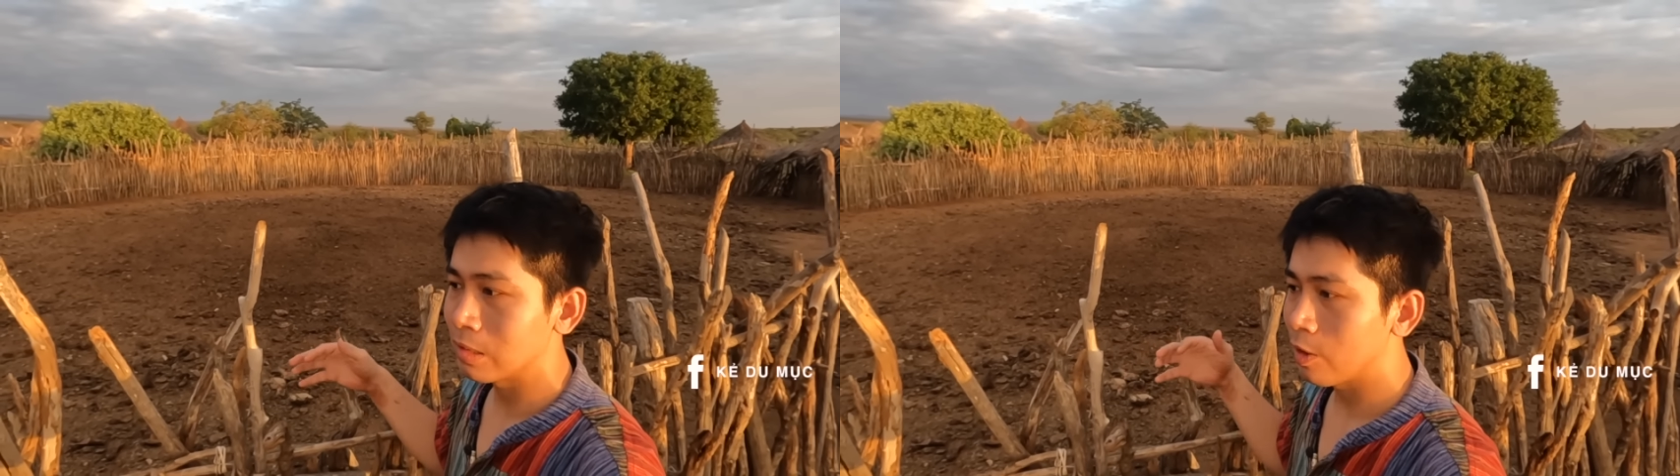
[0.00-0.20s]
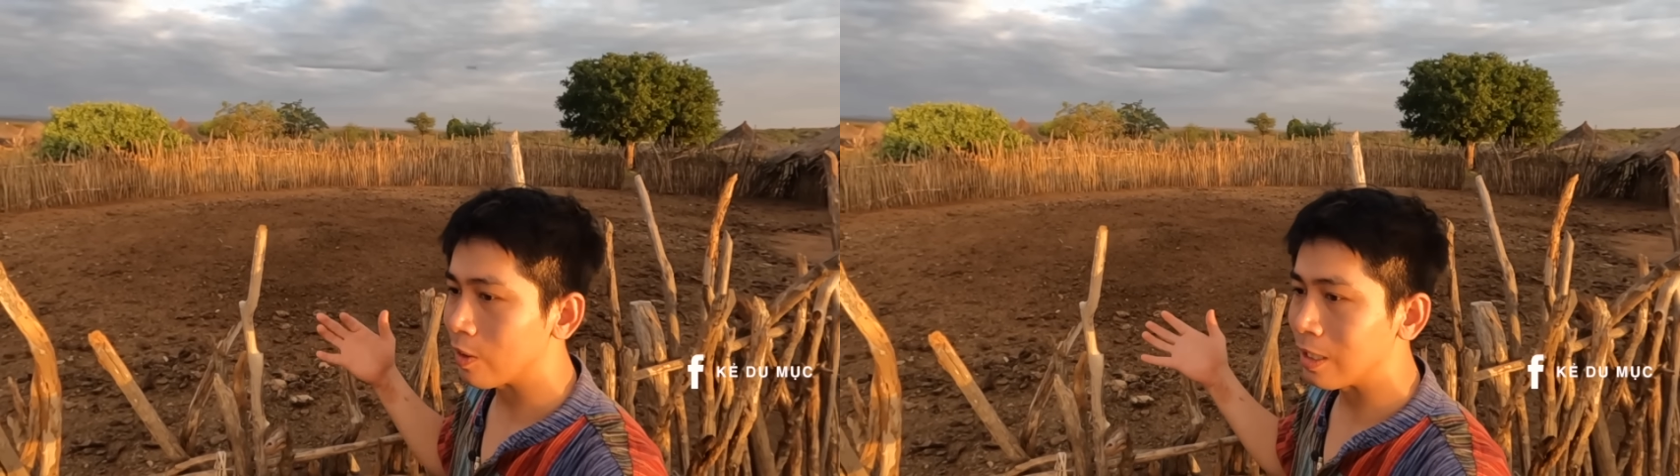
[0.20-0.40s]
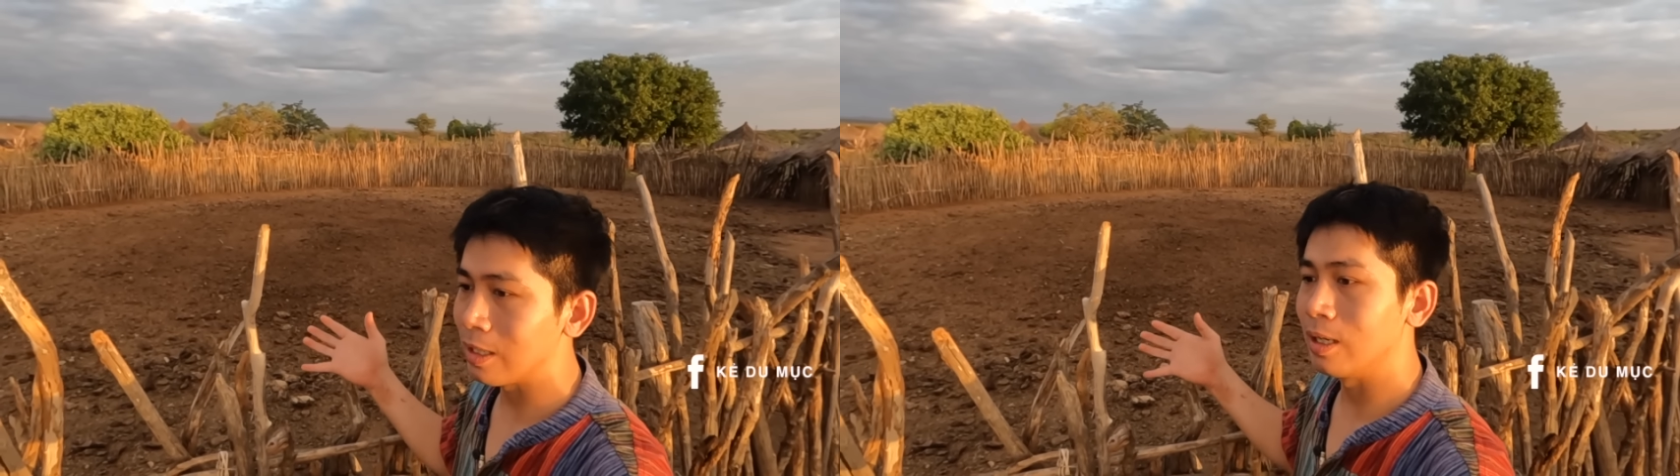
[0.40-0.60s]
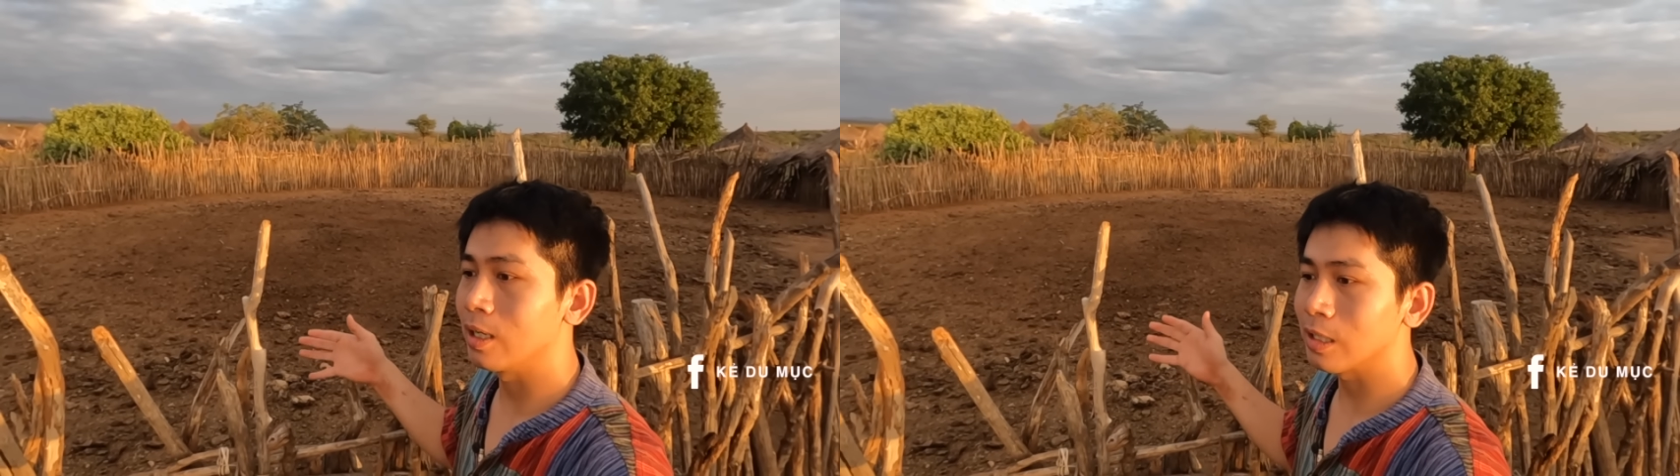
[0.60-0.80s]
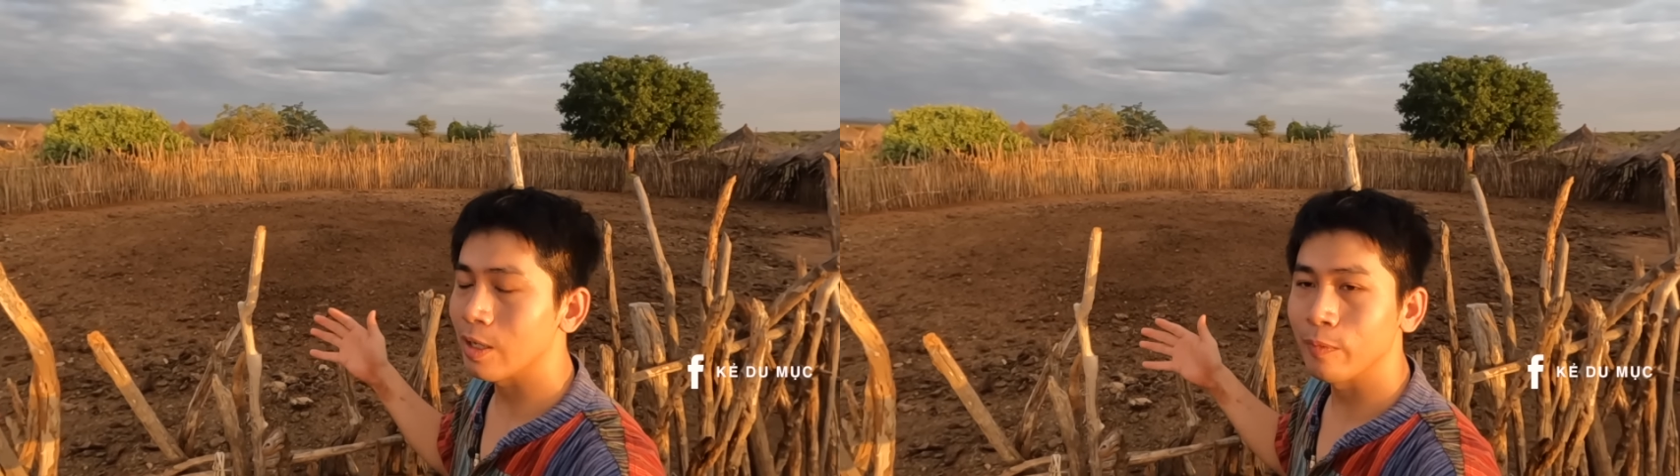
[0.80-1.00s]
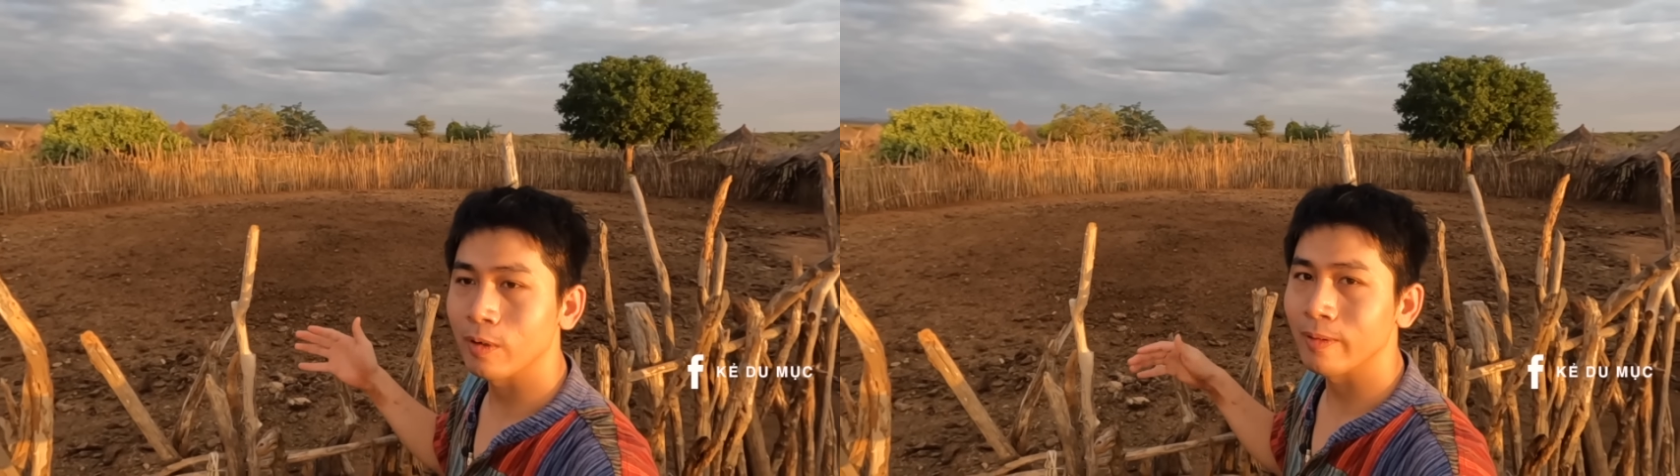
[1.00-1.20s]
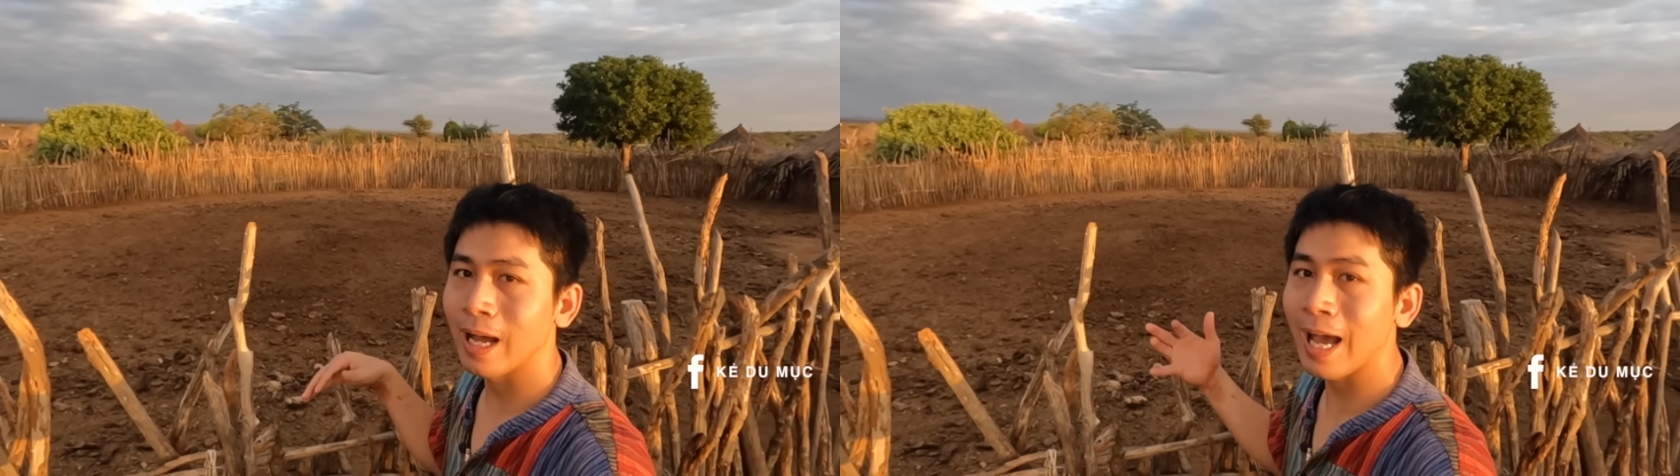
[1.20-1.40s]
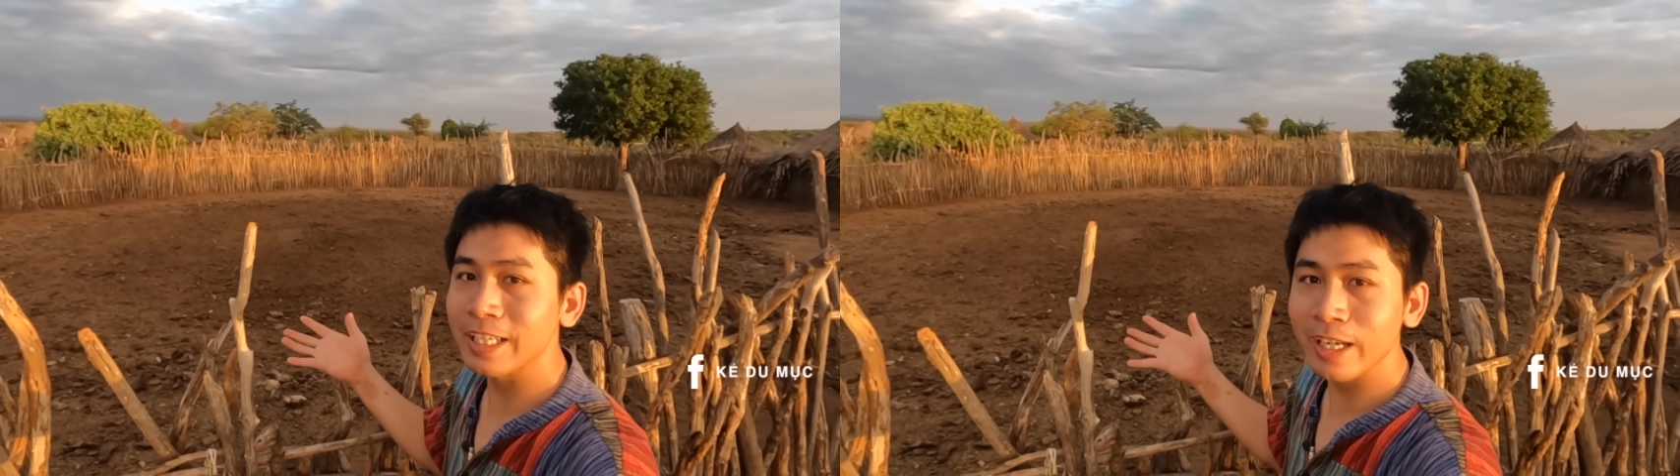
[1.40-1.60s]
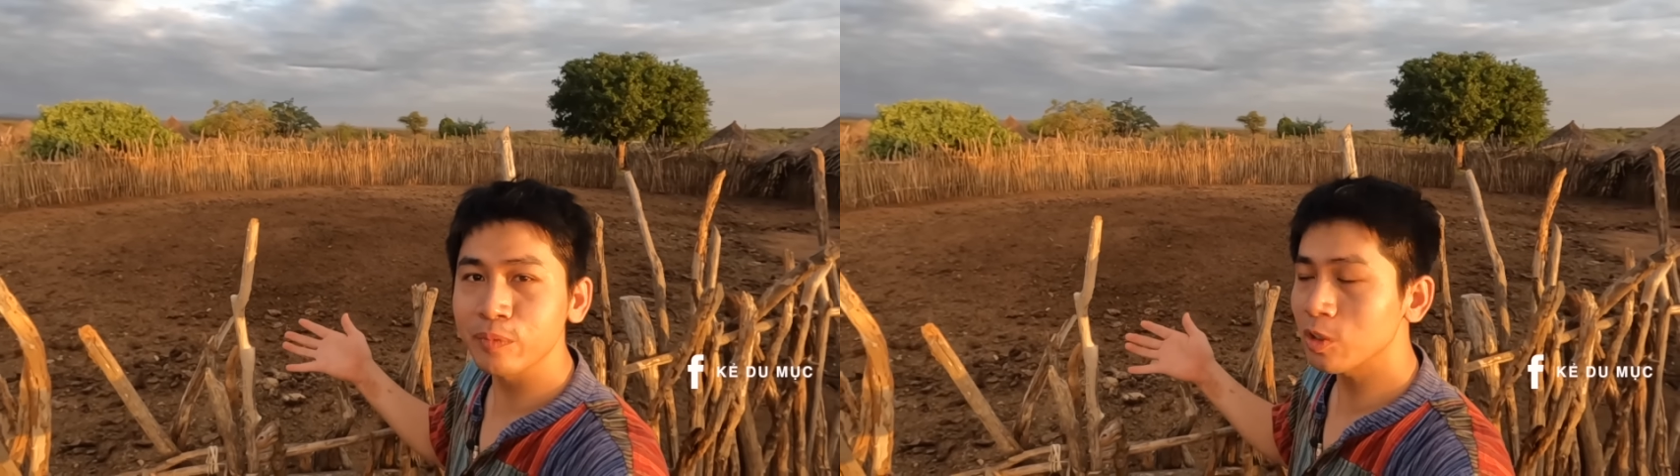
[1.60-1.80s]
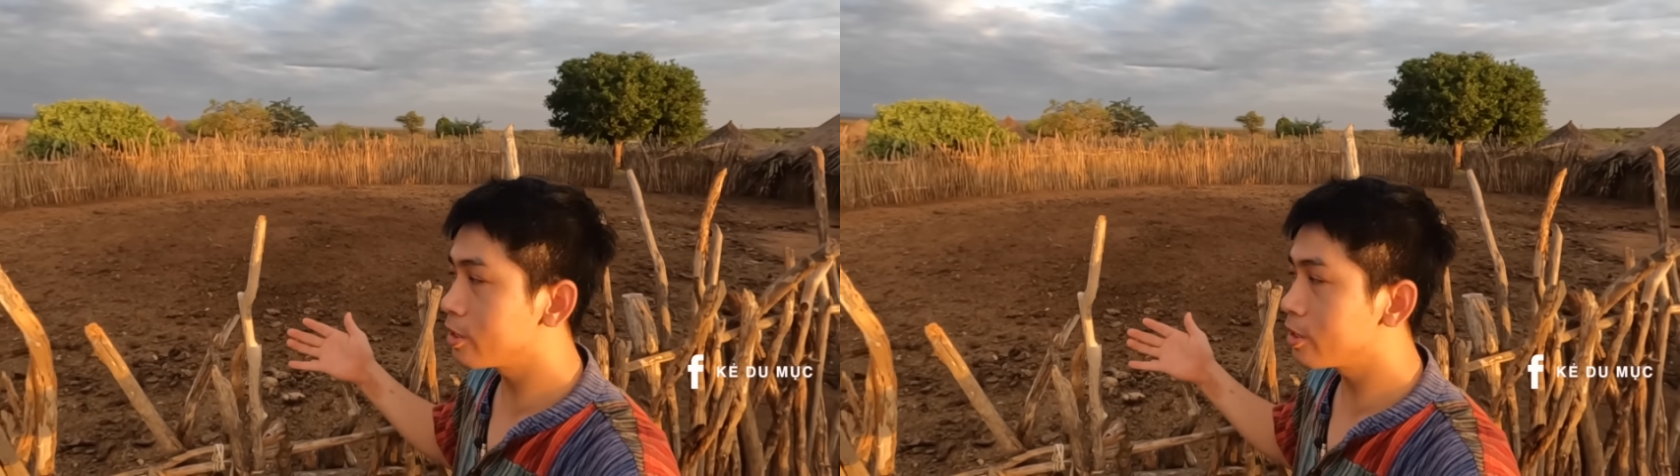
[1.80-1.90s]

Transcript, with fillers: hoặc là hoặc là 200 con